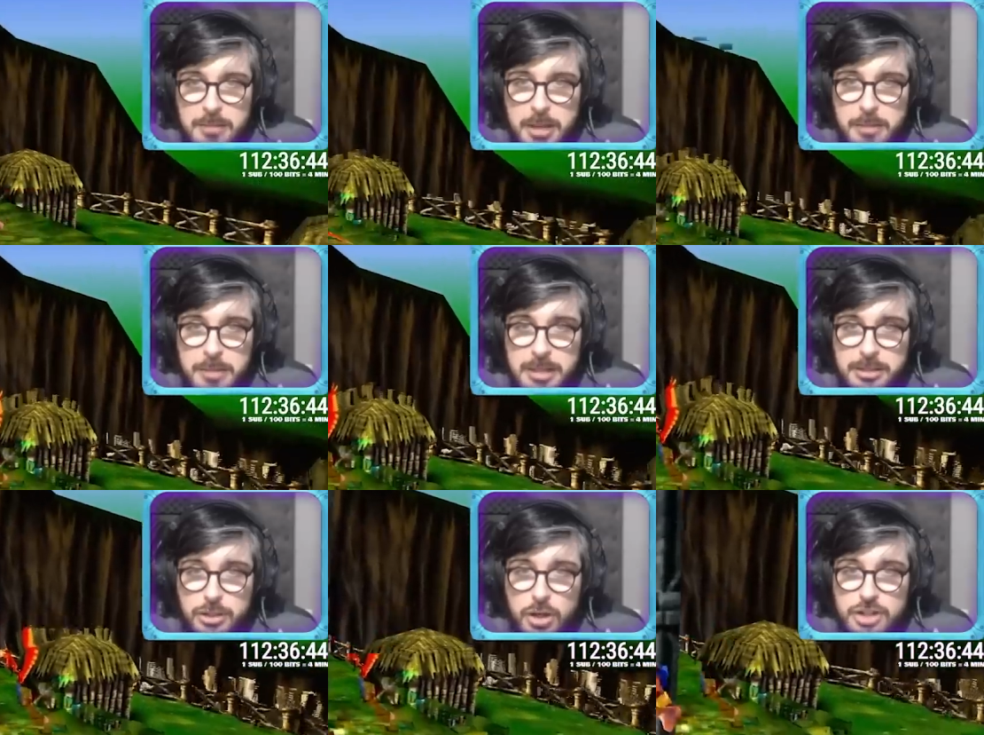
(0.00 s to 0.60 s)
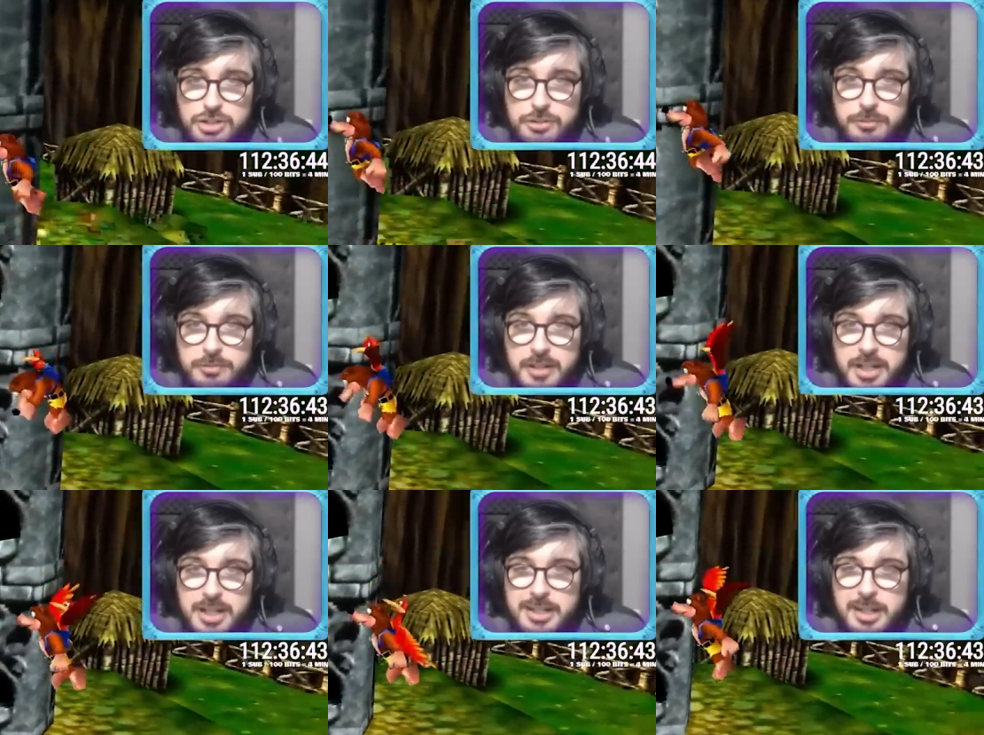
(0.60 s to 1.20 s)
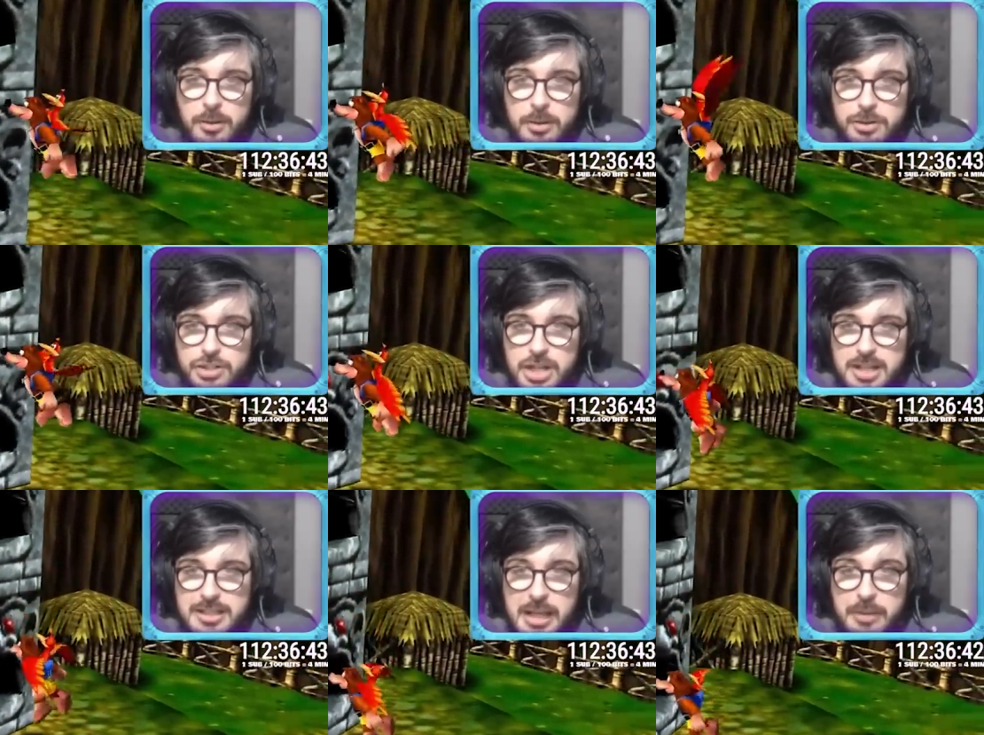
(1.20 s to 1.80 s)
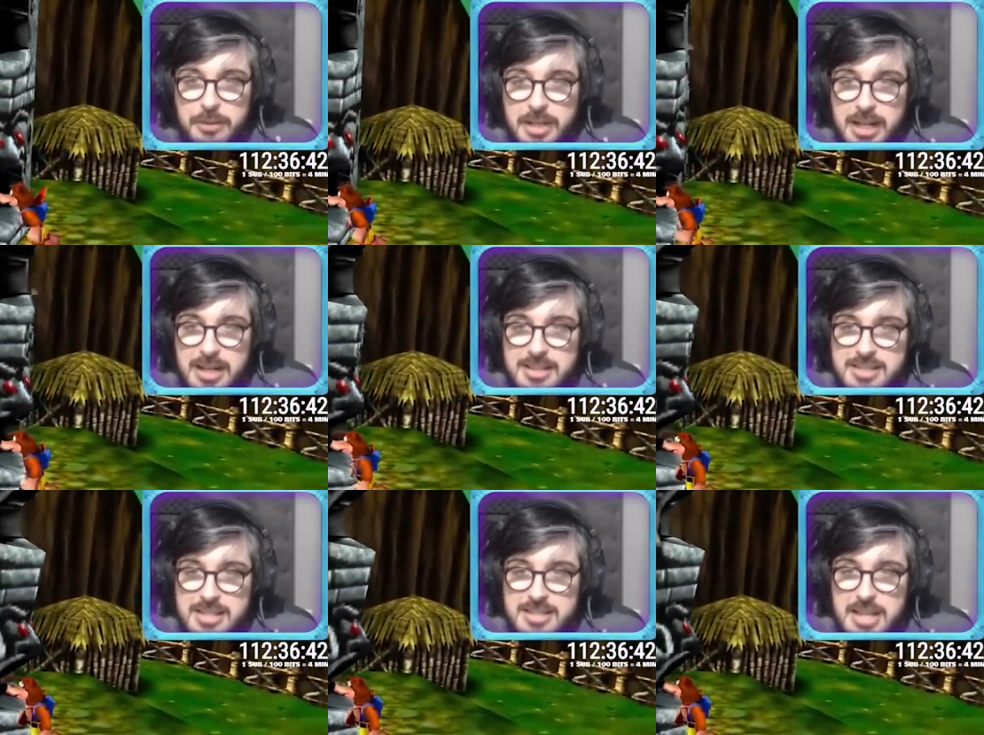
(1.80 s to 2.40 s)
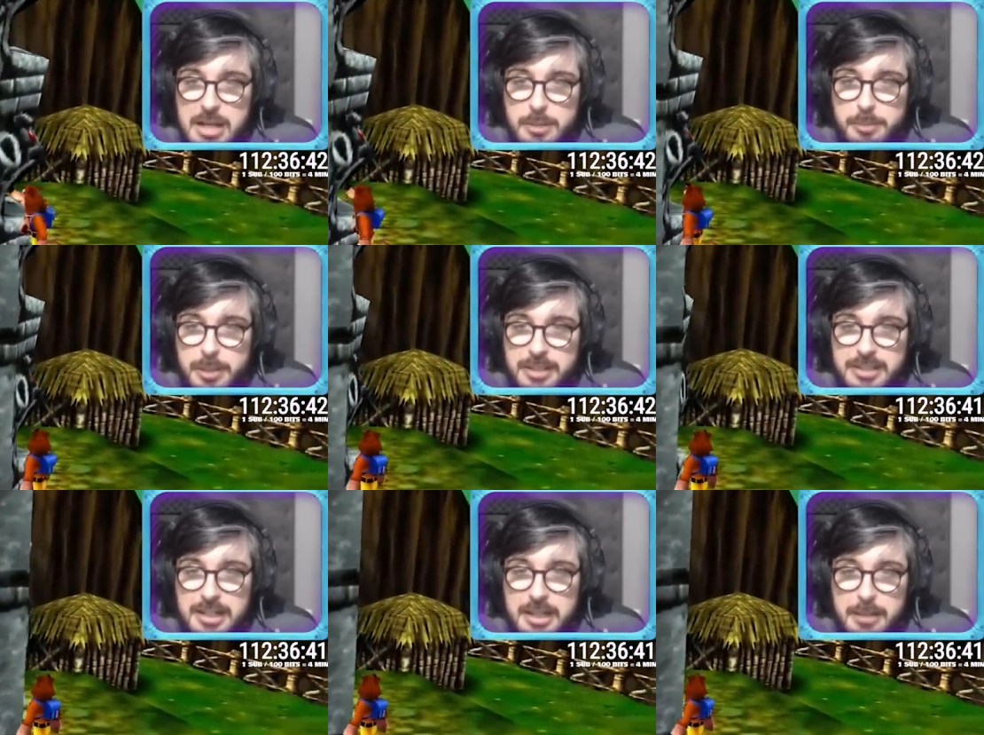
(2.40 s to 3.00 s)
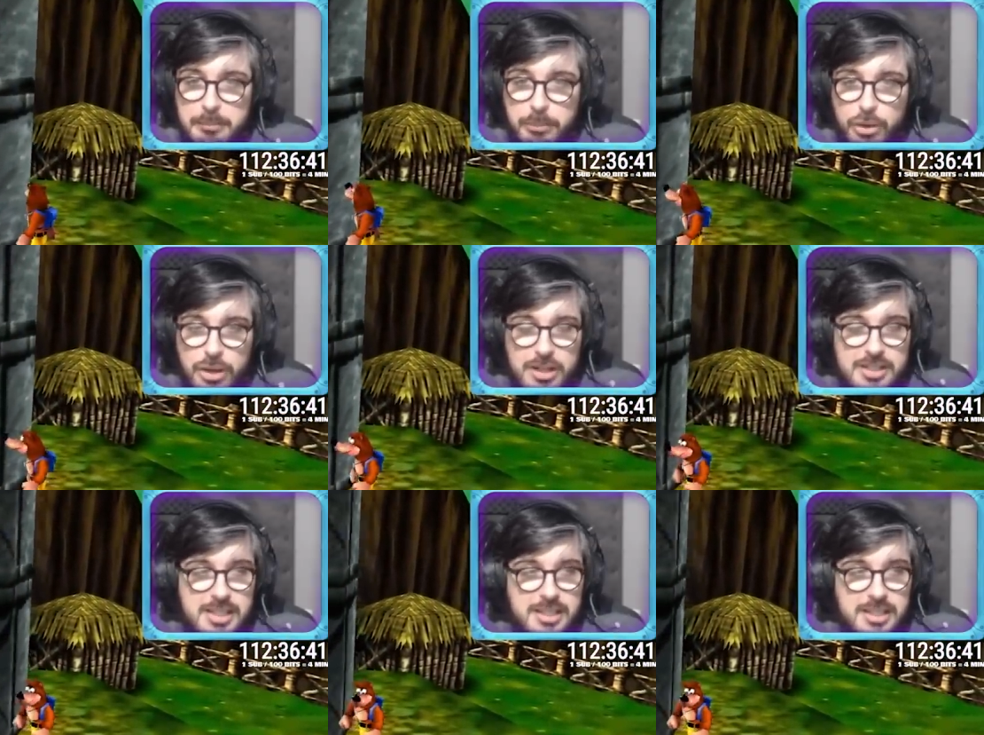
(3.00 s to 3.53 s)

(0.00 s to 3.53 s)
é meio Metroidvania ou eu já tenho o que é necessário pra atacar bolas